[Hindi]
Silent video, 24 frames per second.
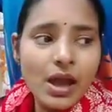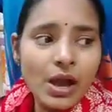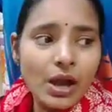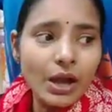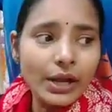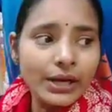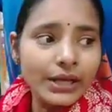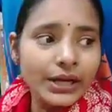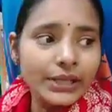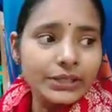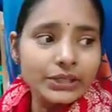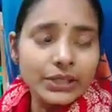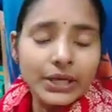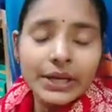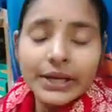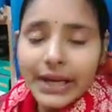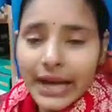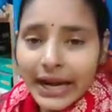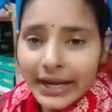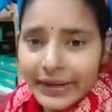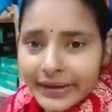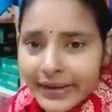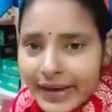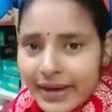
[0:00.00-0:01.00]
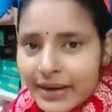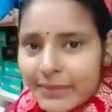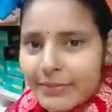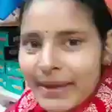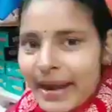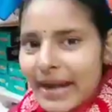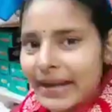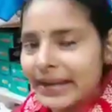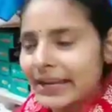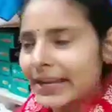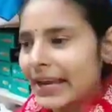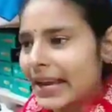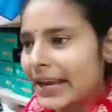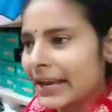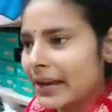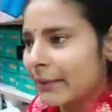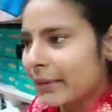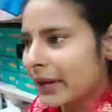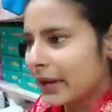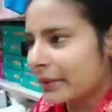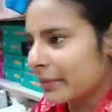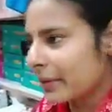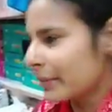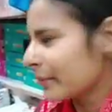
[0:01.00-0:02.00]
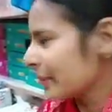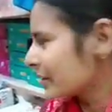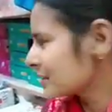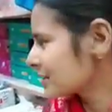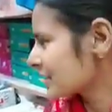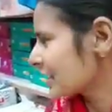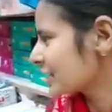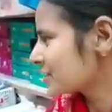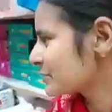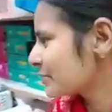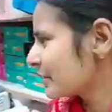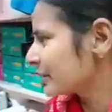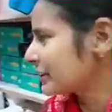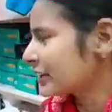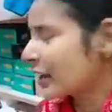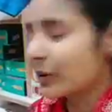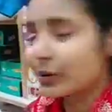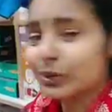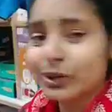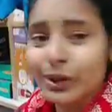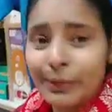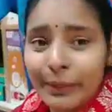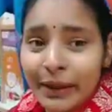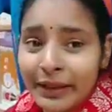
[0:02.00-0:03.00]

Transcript: और इतना डर बैठ गया है ना मन में मैं सच बताऊं तो